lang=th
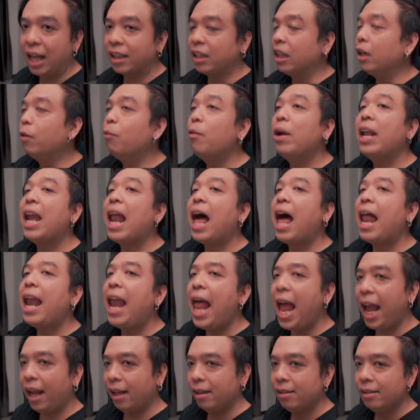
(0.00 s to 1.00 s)
ถึงเวลา
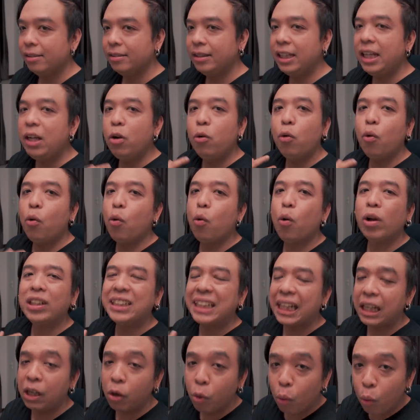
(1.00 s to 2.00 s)
แล้วที่ลูกควร
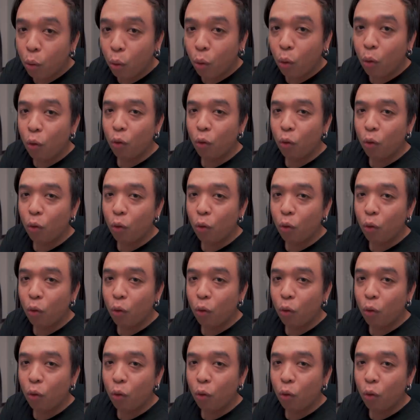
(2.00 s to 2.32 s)
จะรู้